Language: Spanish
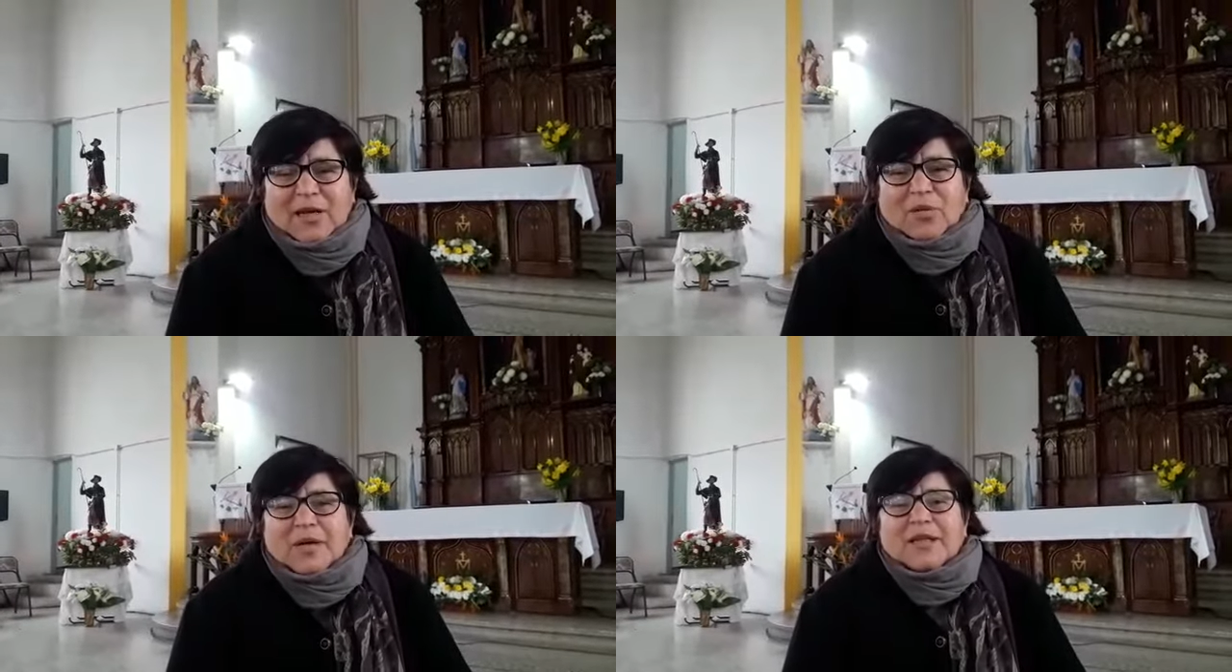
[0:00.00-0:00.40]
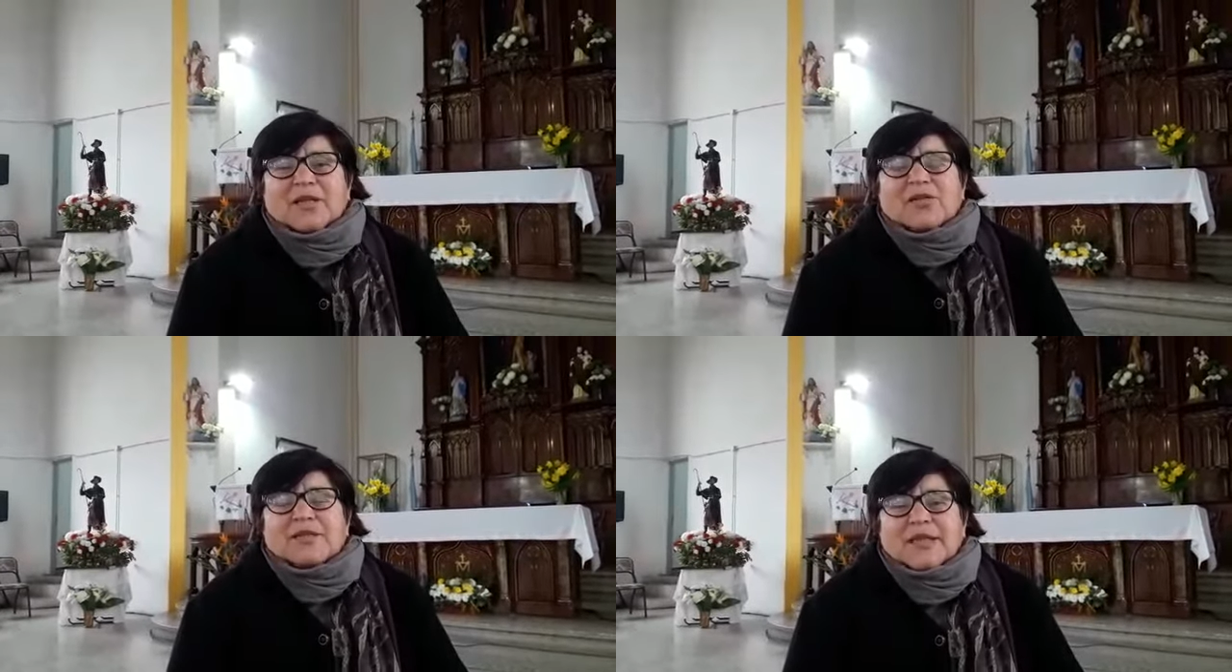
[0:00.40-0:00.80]

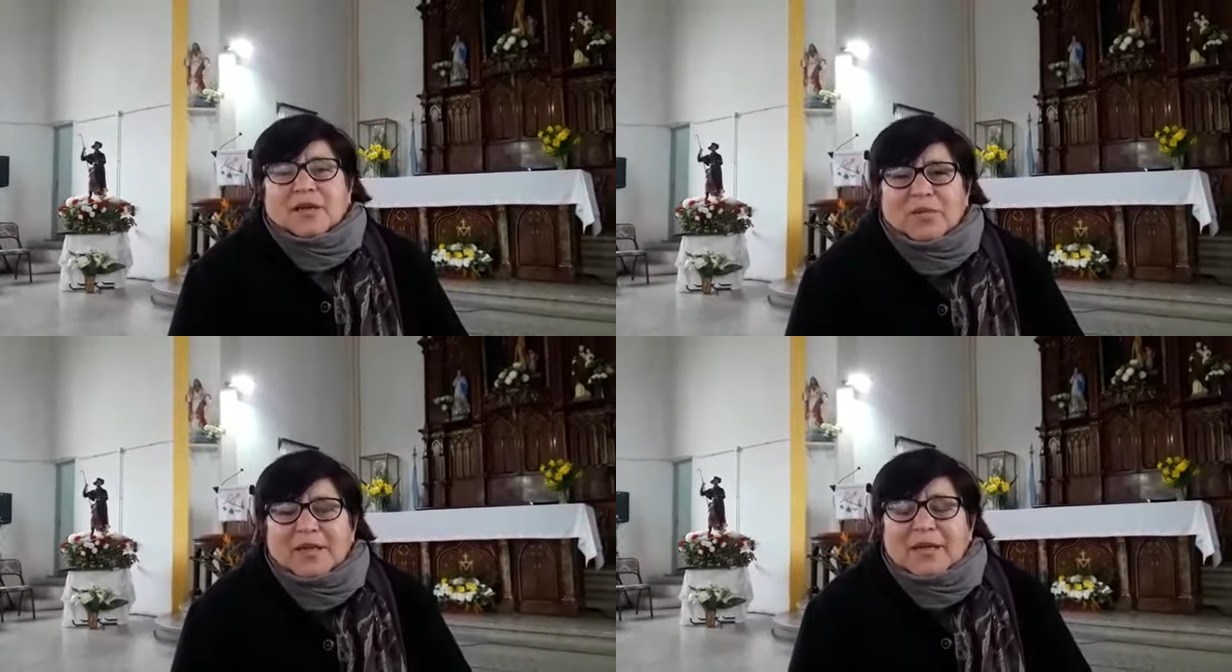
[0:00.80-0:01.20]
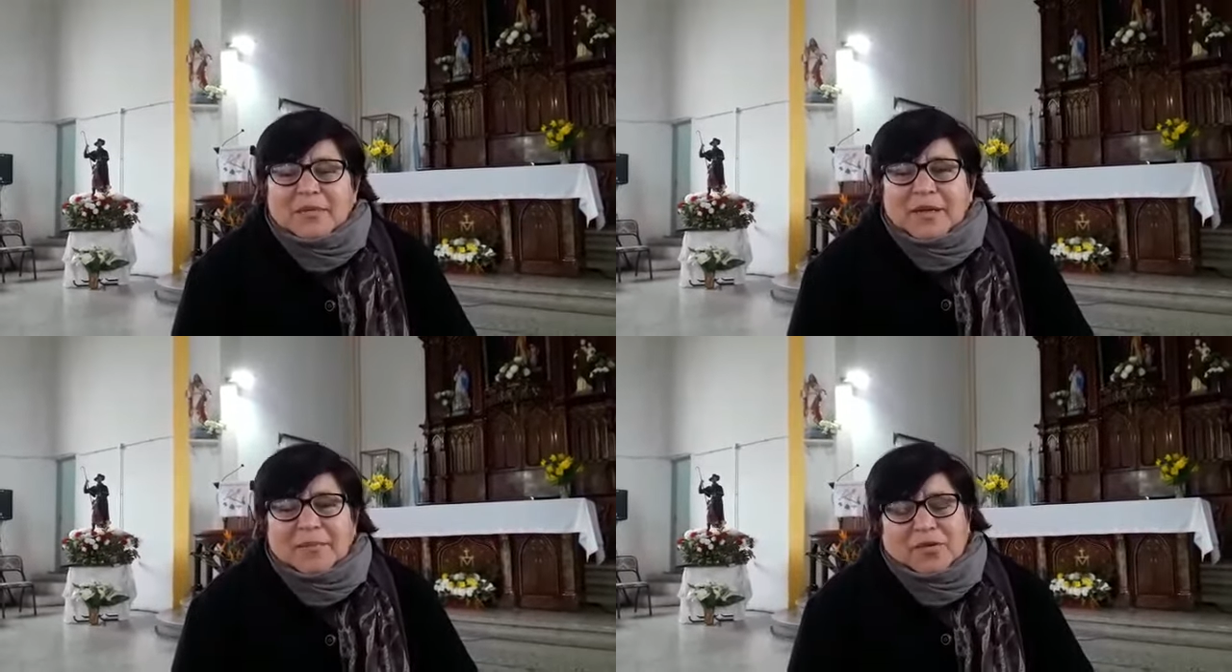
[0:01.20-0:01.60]
encuentro se encuentra
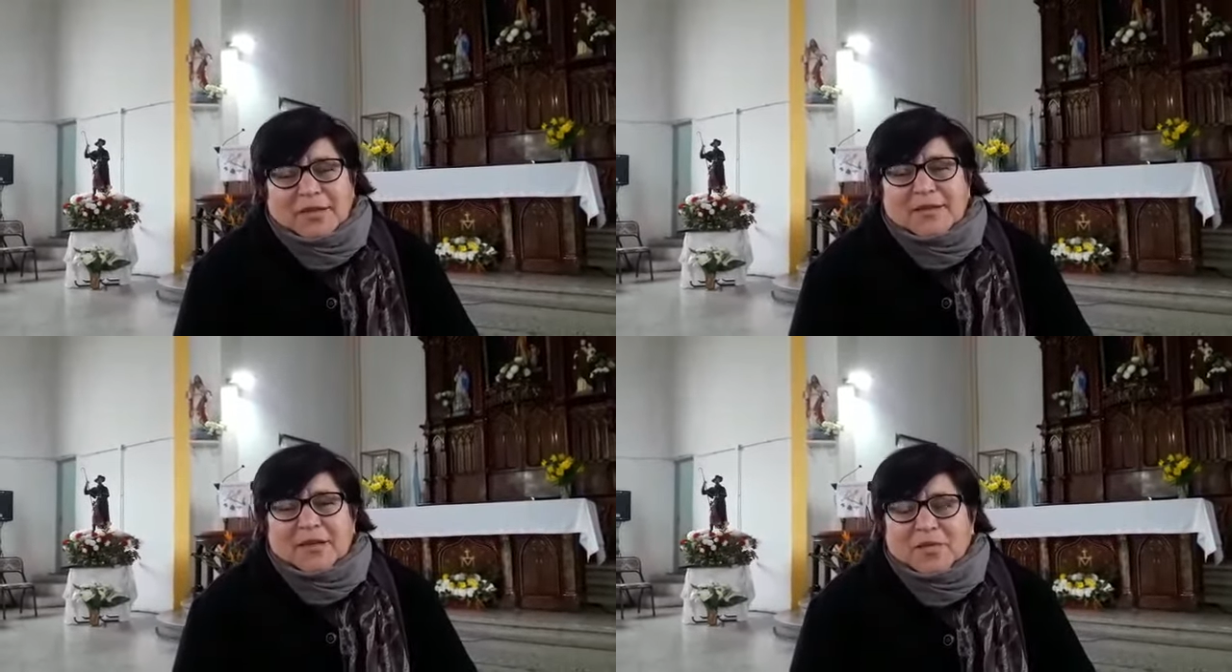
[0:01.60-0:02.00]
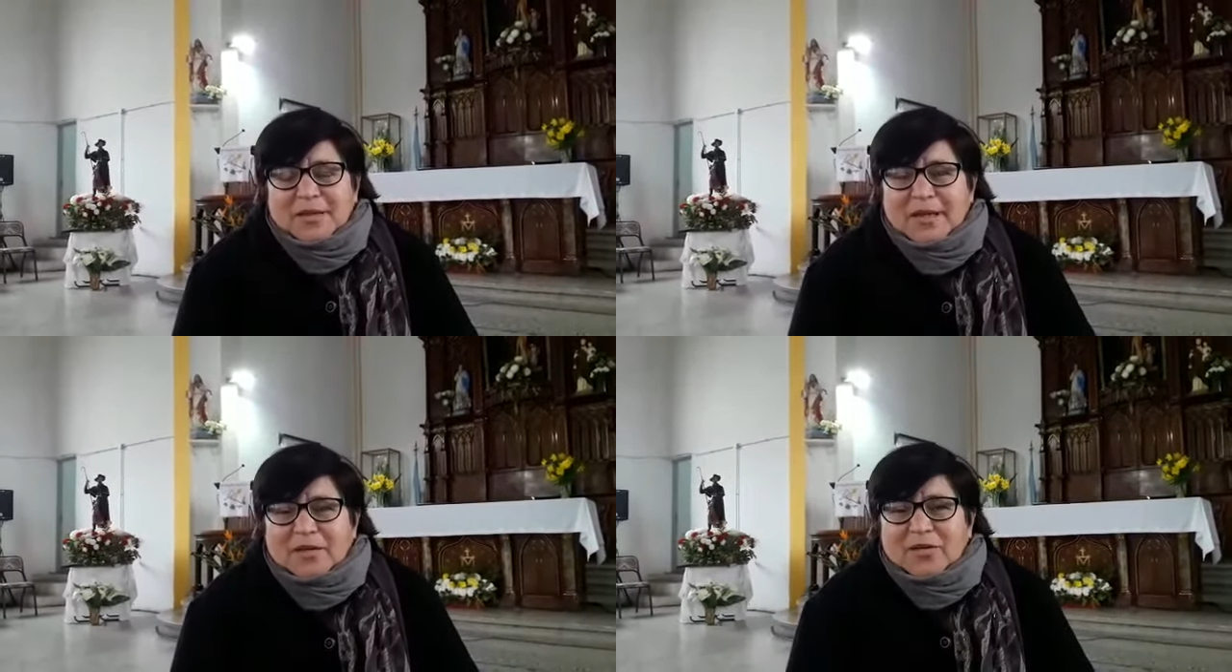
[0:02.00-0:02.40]
bien porque se
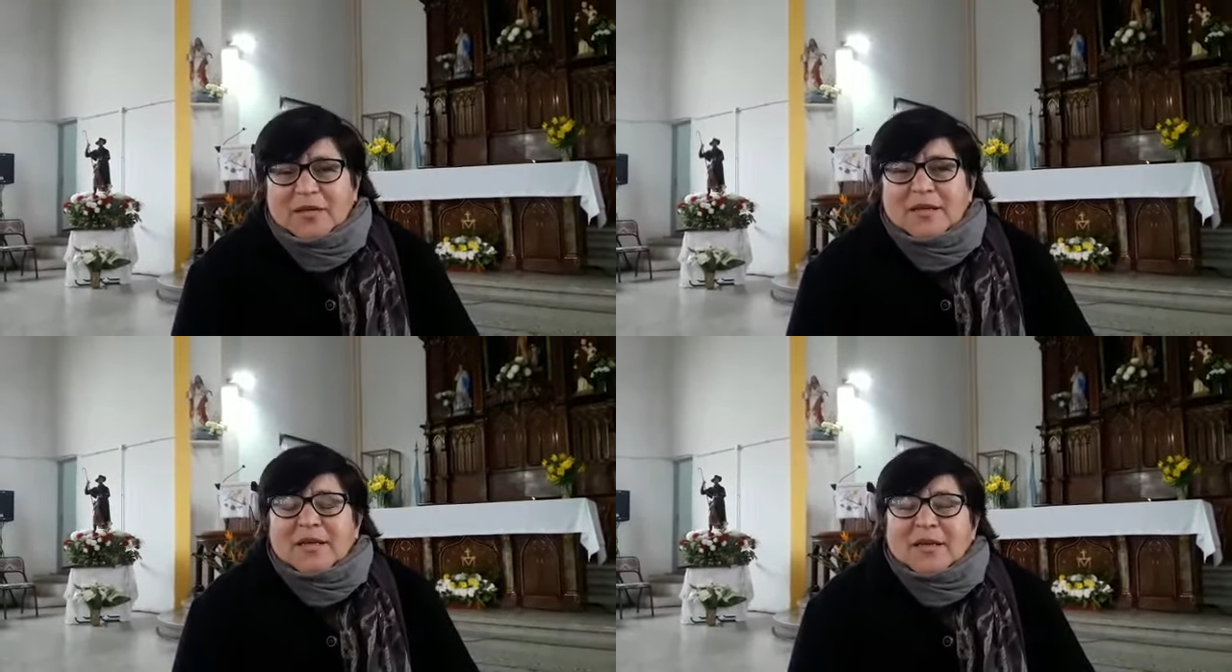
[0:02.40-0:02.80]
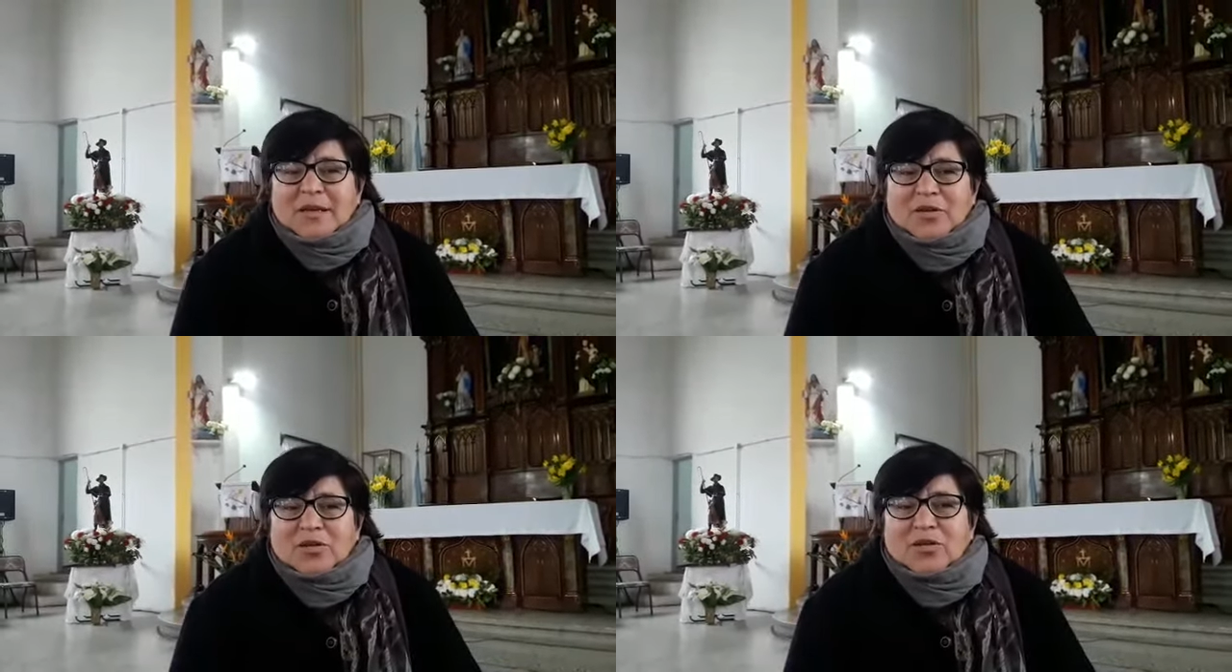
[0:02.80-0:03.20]
encuentra con
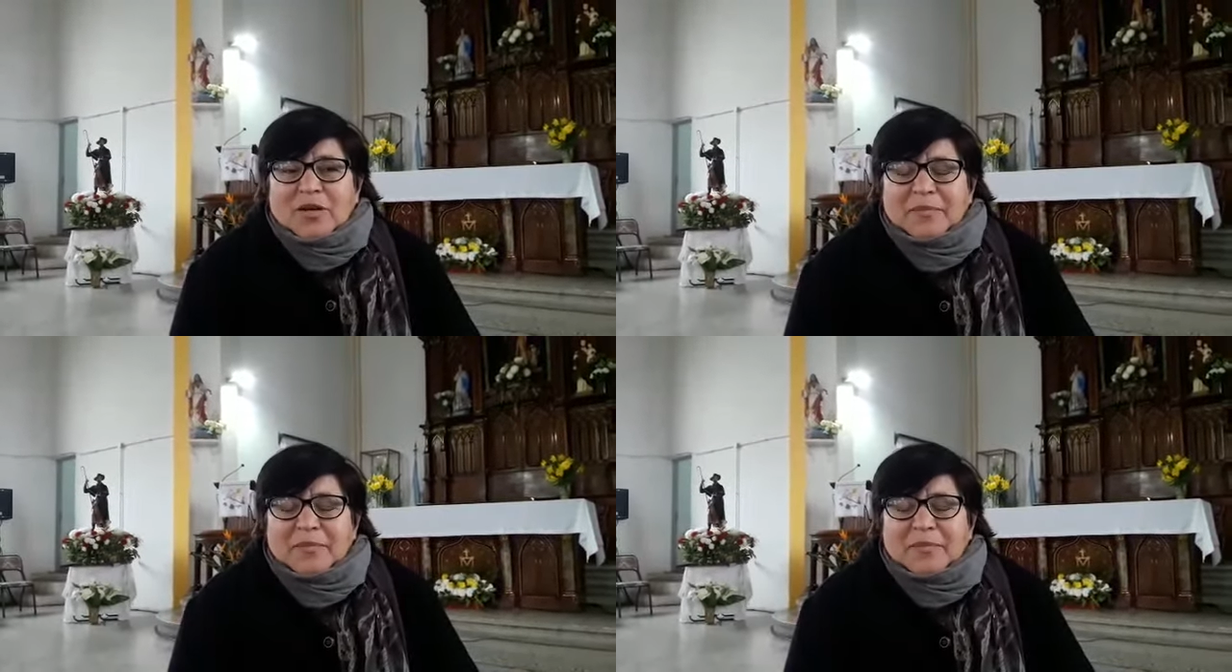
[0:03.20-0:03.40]
otros